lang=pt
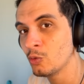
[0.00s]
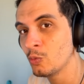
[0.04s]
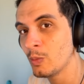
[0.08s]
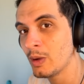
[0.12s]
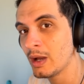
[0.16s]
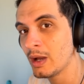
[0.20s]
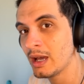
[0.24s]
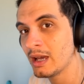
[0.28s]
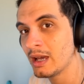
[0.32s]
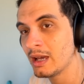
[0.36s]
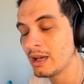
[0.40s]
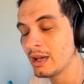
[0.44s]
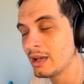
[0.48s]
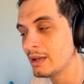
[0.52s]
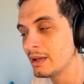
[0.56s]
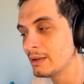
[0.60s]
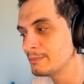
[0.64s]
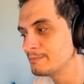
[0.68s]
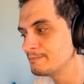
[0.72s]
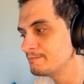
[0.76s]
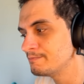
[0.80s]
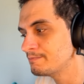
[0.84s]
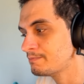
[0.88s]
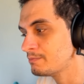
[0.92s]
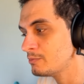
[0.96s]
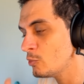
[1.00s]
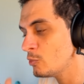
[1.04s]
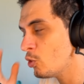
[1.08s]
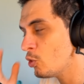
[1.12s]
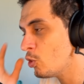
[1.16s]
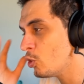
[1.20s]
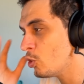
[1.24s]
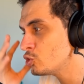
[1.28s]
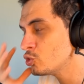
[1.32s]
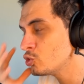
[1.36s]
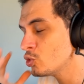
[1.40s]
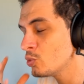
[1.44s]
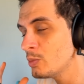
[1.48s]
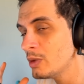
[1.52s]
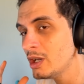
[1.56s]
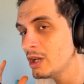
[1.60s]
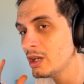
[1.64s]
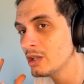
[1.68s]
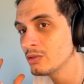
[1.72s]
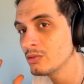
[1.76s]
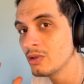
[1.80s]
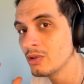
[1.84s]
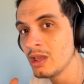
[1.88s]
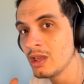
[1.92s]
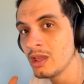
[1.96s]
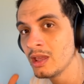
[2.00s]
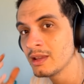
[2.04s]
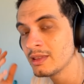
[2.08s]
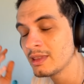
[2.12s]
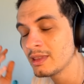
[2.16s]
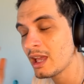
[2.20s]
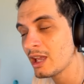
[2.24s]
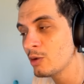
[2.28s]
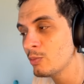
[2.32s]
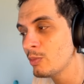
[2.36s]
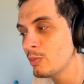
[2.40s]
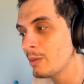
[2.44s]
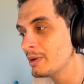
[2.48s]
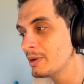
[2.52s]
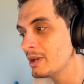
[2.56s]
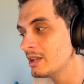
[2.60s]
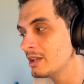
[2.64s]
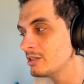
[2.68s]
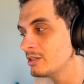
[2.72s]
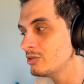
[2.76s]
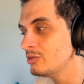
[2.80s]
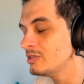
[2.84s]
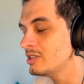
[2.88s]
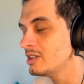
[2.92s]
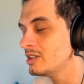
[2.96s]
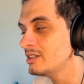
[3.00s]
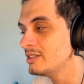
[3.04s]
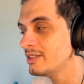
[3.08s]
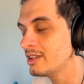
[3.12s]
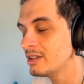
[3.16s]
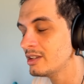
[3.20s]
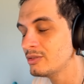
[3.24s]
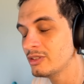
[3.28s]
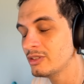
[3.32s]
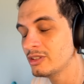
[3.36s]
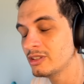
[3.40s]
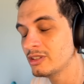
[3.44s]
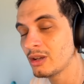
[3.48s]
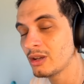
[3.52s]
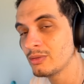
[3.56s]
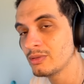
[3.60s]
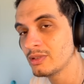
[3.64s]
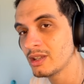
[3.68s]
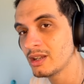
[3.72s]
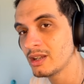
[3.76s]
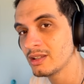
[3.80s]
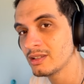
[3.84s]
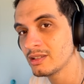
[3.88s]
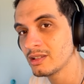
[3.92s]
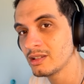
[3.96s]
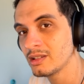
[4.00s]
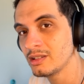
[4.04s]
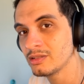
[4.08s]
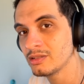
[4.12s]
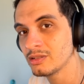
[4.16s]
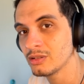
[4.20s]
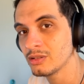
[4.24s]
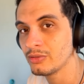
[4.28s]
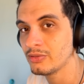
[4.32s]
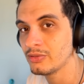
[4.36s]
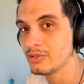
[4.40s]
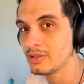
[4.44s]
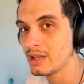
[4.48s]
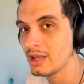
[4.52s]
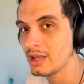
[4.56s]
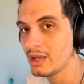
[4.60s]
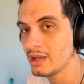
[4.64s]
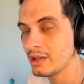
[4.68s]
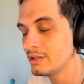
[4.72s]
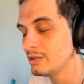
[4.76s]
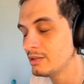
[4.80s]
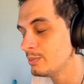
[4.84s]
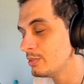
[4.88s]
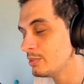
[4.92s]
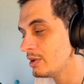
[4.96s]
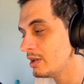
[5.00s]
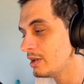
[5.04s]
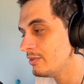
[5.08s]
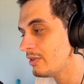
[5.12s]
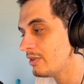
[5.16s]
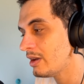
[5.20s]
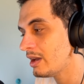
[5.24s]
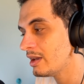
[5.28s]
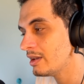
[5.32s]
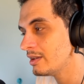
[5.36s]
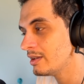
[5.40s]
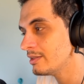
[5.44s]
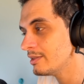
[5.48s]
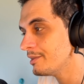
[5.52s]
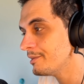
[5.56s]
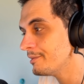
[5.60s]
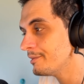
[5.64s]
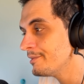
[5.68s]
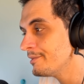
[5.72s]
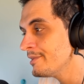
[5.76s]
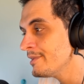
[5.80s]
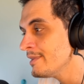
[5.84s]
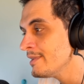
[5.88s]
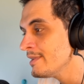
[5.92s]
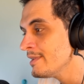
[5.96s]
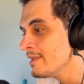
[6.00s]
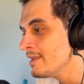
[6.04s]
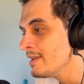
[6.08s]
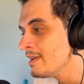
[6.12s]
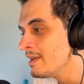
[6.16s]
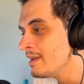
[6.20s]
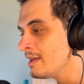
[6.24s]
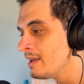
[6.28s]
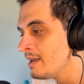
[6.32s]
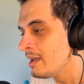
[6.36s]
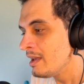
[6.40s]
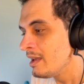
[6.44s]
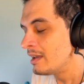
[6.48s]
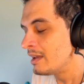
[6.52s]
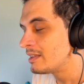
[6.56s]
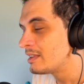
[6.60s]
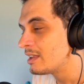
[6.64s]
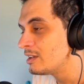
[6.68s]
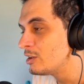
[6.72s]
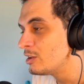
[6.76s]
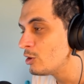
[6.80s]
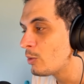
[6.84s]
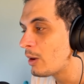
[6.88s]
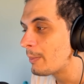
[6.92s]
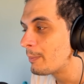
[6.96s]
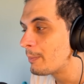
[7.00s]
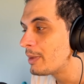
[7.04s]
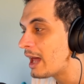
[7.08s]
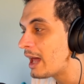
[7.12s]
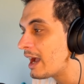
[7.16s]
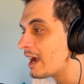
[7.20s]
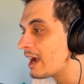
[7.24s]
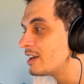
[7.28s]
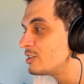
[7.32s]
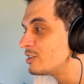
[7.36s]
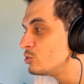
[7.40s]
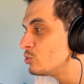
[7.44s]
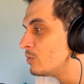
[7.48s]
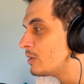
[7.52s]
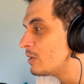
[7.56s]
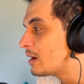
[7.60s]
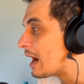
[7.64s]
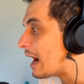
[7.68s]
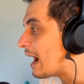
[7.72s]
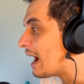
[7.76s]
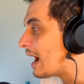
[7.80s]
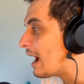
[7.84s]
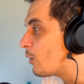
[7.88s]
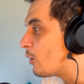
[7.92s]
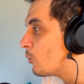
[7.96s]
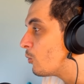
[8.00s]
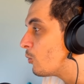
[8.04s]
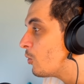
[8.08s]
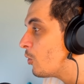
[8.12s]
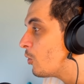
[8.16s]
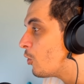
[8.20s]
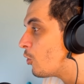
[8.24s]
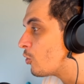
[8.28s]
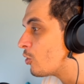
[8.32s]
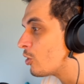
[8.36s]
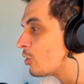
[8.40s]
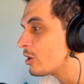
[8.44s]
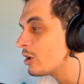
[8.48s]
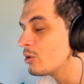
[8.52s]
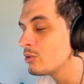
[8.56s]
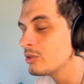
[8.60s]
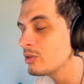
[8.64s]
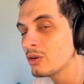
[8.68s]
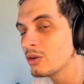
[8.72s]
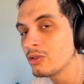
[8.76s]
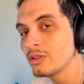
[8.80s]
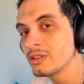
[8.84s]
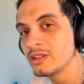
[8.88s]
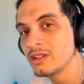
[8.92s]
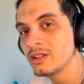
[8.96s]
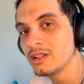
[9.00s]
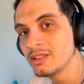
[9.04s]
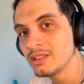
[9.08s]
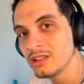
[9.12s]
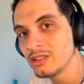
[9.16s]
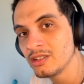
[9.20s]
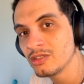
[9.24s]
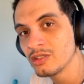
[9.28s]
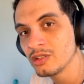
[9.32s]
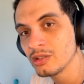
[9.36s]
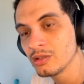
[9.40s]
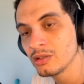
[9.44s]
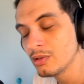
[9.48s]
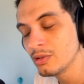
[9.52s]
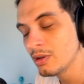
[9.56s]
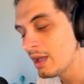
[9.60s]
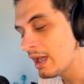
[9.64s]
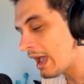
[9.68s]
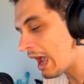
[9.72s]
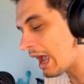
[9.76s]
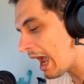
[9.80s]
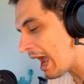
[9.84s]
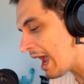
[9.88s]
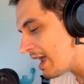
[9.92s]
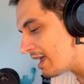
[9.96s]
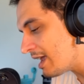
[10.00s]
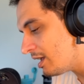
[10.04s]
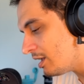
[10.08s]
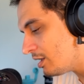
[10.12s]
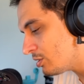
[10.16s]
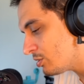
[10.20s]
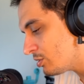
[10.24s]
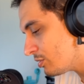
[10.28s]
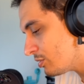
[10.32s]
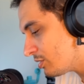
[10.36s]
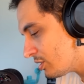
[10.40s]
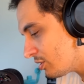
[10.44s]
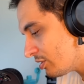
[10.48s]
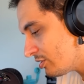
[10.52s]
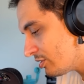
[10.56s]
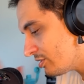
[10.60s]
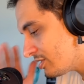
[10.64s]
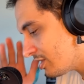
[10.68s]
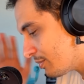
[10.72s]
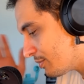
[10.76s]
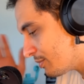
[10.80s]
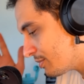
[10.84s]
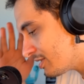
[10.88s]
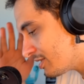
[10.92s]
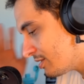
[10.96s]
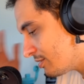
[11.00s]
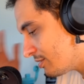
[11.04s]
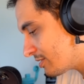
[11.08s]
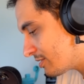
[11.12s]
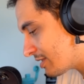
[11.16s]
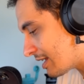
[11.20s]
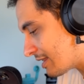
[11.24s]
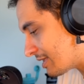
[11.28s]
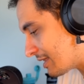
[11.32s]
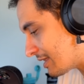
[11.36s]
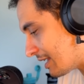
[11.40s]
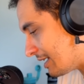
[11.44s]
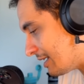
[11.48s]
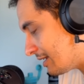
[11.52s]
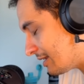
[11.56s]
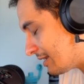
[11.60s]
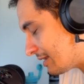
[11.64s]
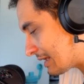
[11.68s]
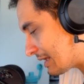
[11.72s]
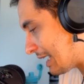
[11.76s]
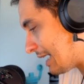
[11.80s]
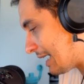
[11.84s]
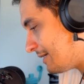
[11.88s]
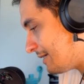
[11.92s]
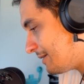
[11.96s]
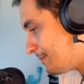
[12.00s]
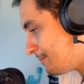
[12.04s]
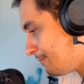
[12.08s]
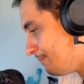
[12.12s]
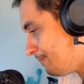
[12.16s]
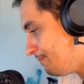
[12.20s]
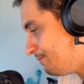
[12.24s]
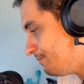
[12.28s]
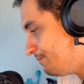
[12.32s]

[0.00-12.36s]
uma, um rosto humano, tá aí uma aplicação de inteligência artificial interessante, offline, por aí vai. Né? Entender uma placa de um carro ou qualquer outra coisa nesse sentido. É isso que nós temos que nos ater, tá?